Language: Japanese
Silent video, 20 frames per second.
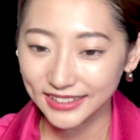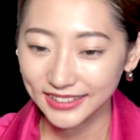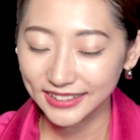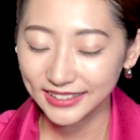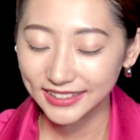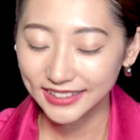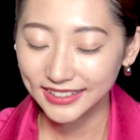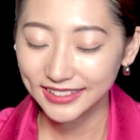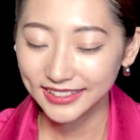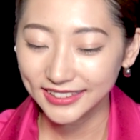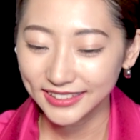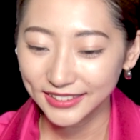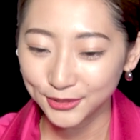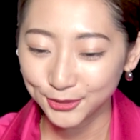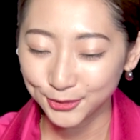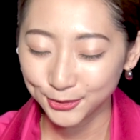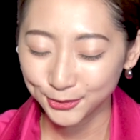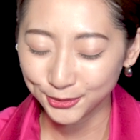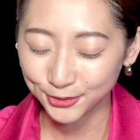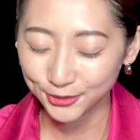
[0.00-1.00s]
いきなり
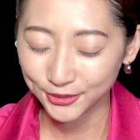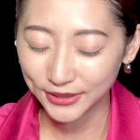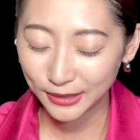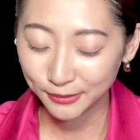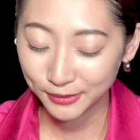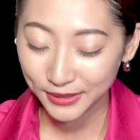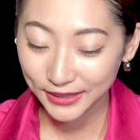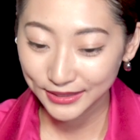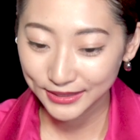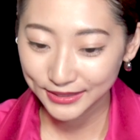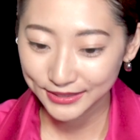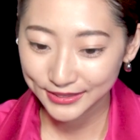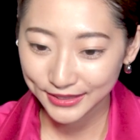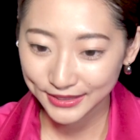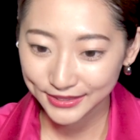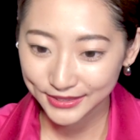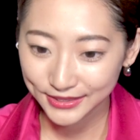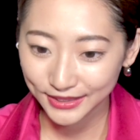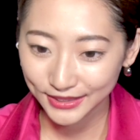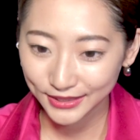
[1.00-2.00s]
こうアマリザ
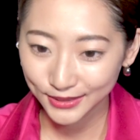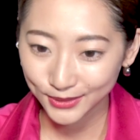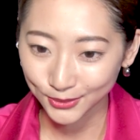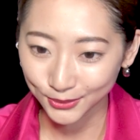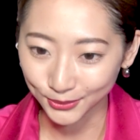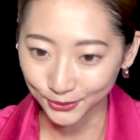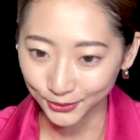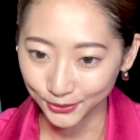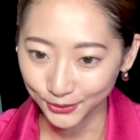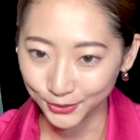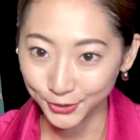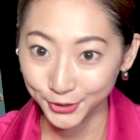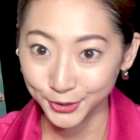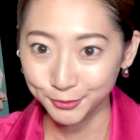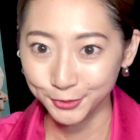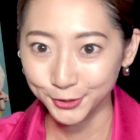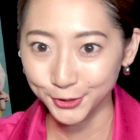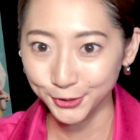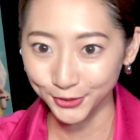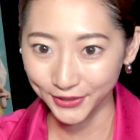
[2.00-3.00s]
先生との恋
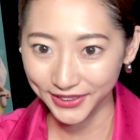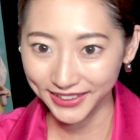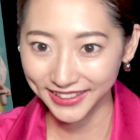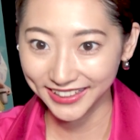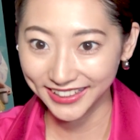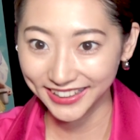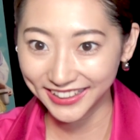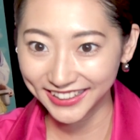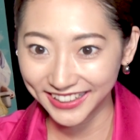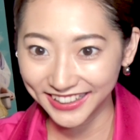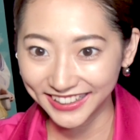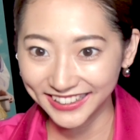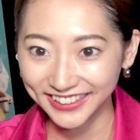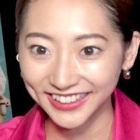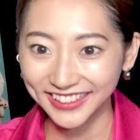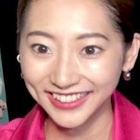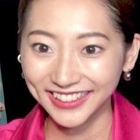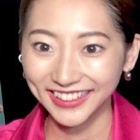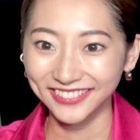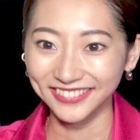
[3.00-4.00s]
模様が描かれて
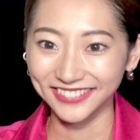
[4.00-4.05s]
いた